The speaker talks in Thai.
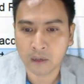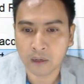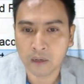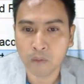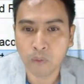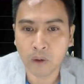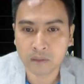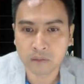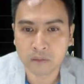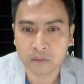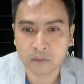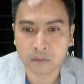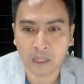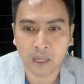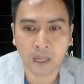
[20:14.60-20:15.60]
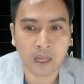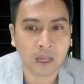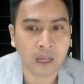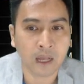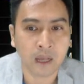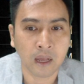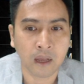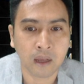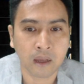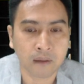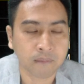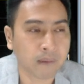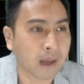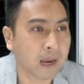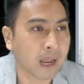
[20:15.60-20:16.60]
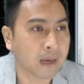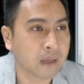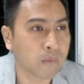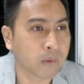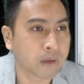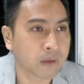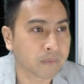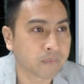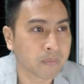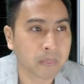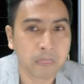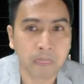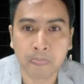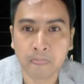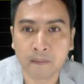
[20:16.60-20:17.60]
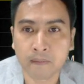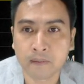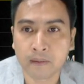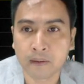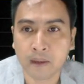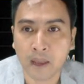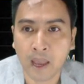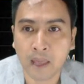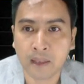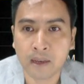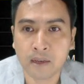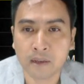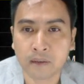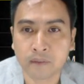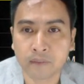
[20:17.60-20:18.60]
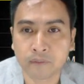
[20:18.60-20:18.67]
รีเวิร์ดมาละรีเวิร์ดแอดนิดหนึ่ง